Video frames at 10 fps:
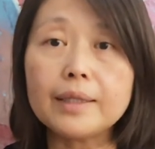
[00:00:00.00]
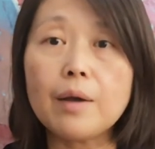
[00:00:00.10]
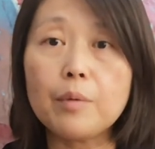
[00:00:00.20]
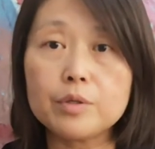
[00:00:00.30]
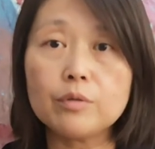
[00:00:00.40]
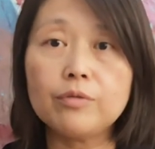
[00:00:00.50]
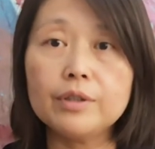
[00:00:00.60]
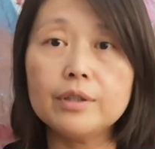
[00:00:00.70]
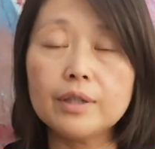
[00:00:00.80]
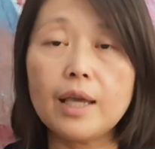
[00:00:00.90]
把单位就
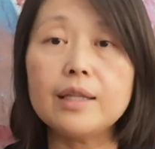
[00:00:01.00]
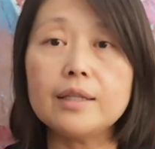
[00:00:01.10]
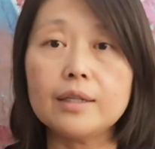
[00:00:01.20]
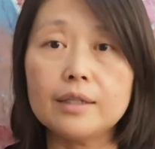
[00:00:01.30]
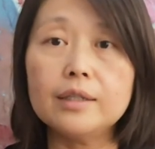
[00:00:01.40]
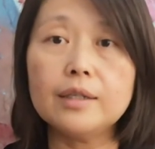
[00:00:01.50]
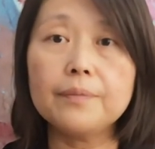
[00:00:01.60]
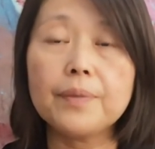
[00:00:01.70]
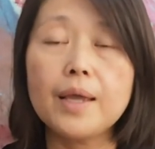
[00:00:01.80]
分给你的客人。